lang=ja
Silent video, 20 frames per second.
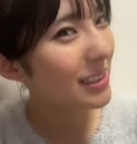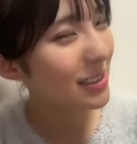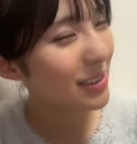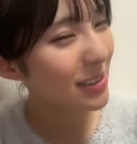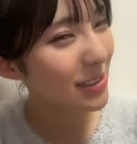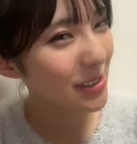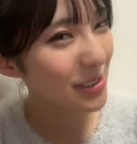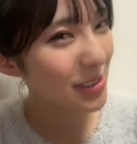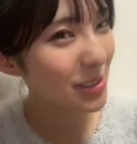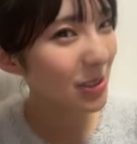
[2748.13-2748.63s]

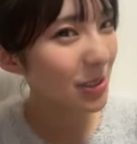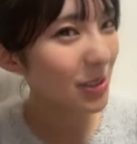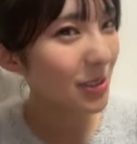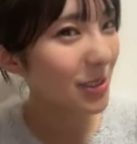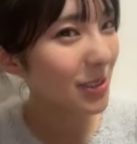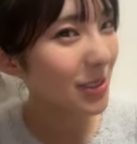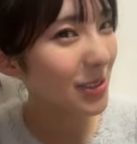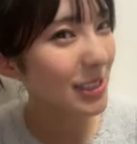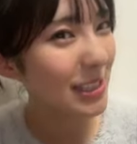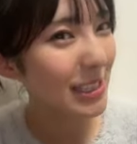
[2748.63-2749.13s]
このちょっと
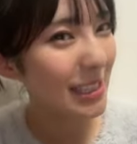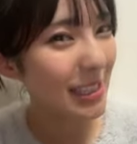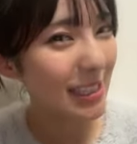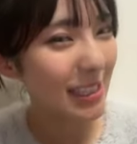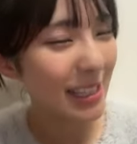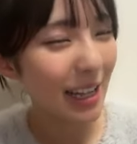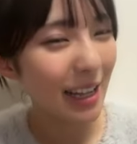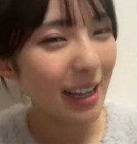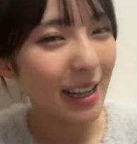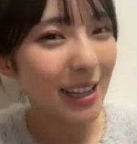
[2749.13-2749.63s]
残しで
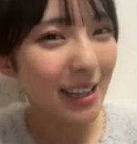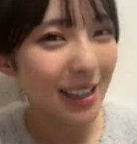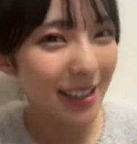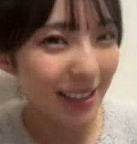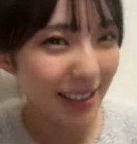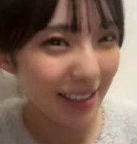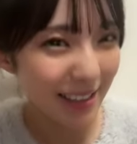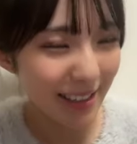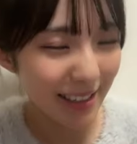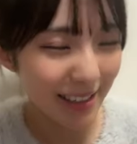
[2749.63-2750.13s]
した
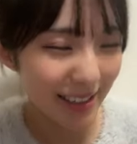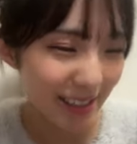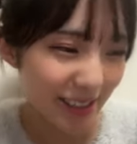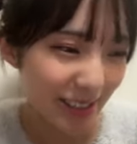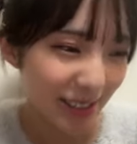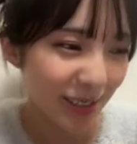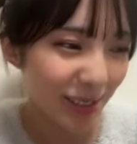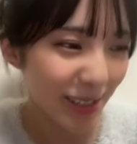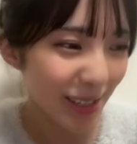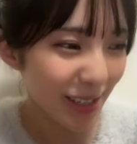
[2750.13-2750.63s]

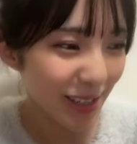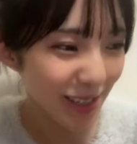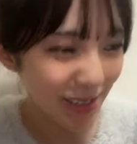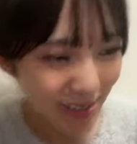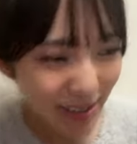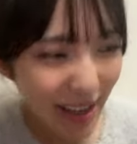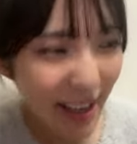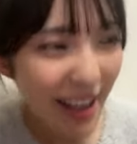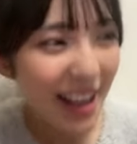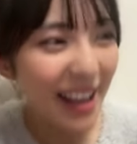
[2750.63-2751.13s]
その理
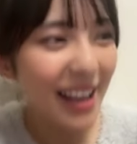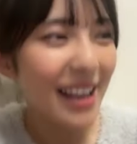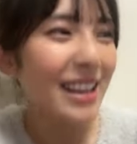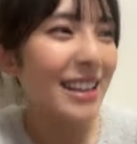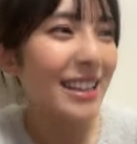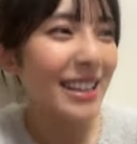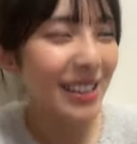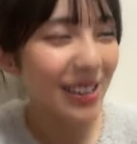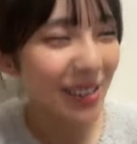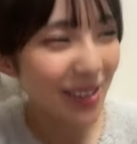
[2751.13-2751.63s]
由は
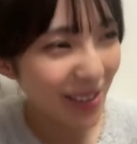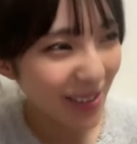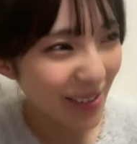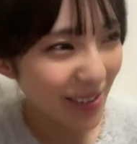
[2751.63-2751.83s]
昨日